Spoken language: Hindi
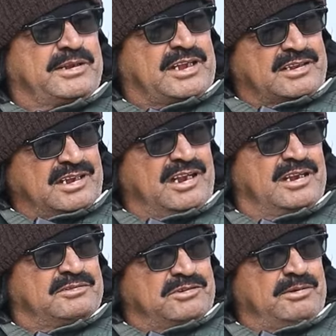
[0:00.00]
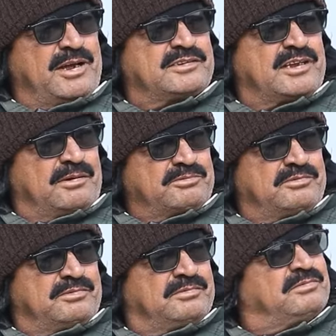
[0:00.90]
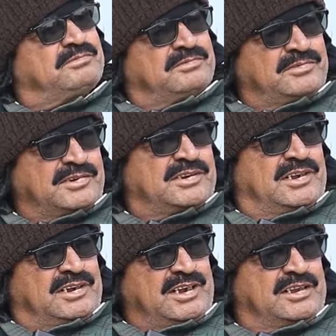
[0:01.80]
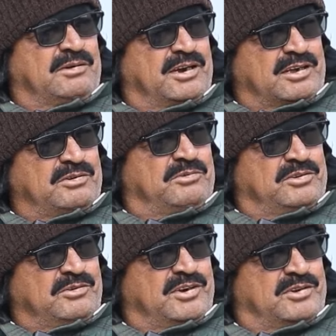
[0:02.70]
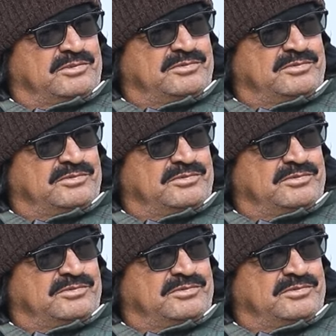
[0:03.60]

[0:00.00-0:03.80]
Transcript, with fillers: बताते हैं सुलेमान साहब को ये दवा करो वो दवा करो